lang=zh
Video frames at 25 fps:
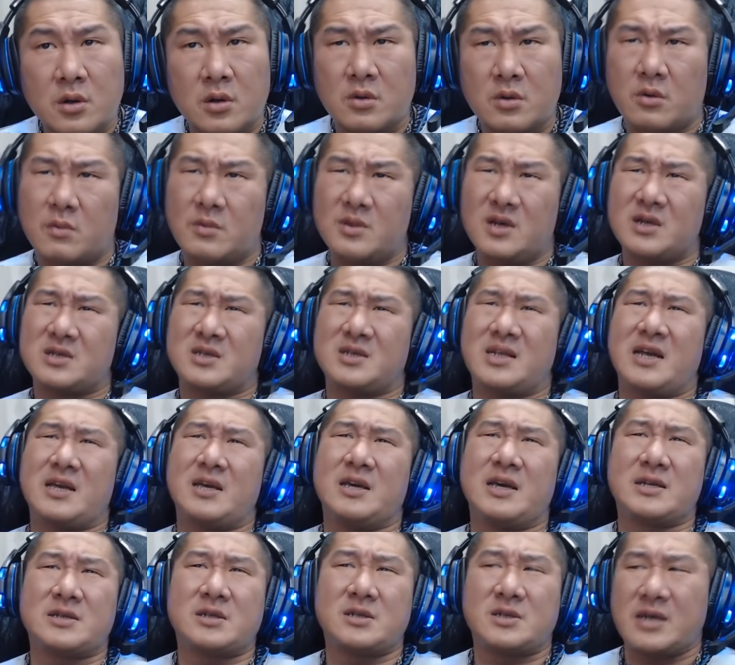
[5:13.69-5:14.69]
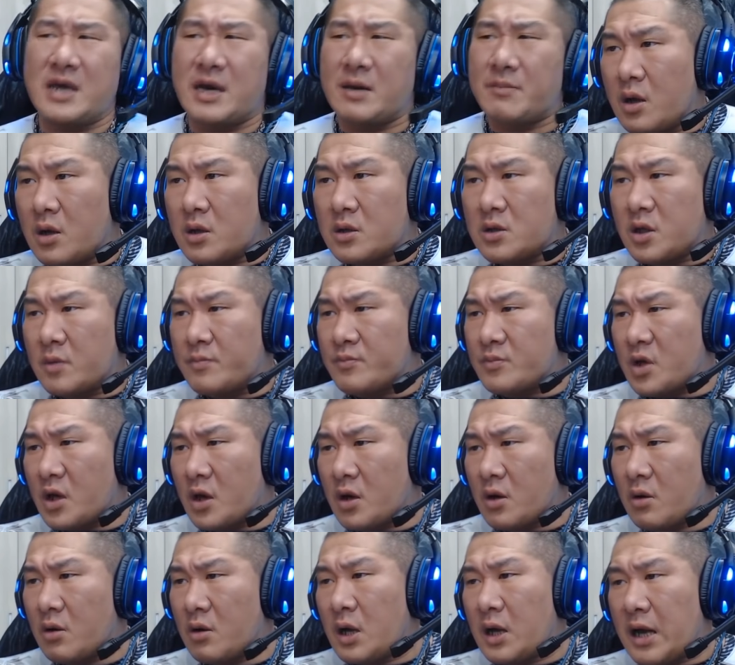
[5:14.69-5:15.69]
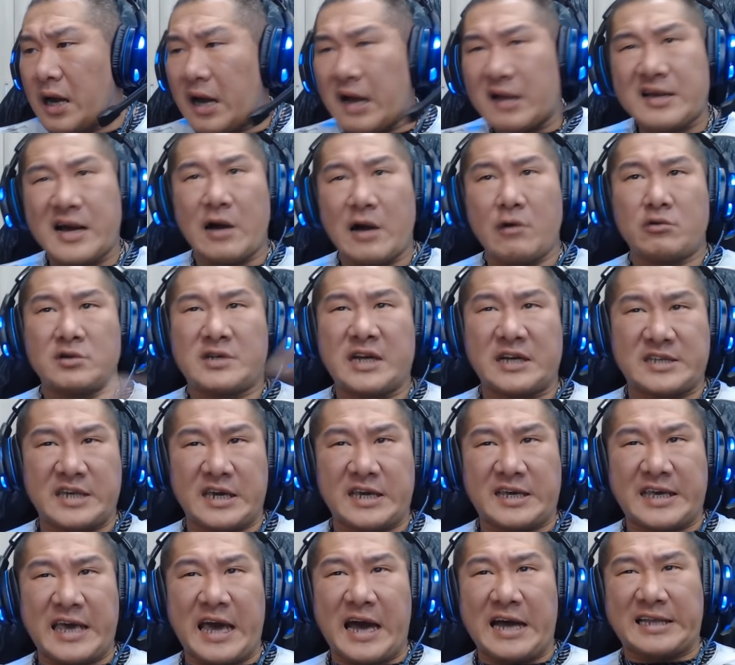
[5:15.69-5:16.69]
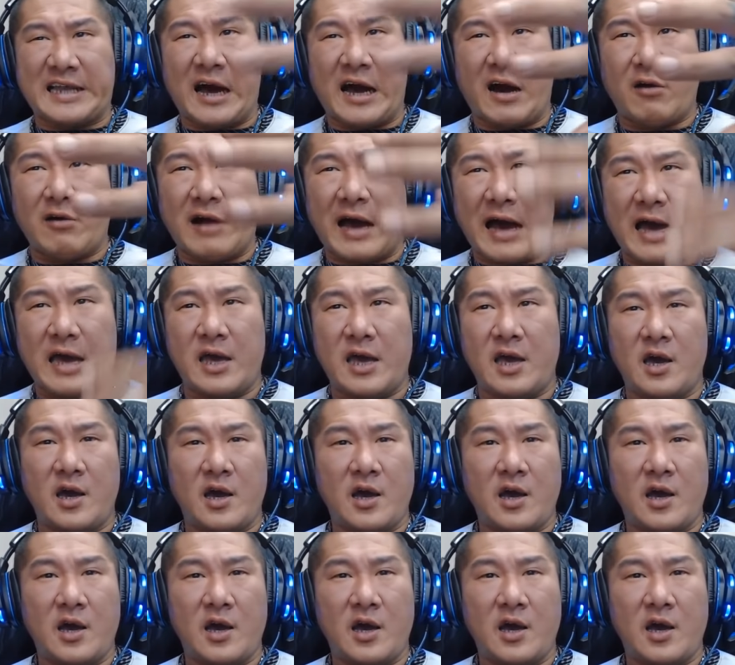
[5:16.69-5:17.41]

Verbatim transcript: 我们这时代一样是这样，嘛，对毋对？啊，敢有遮济镜头来？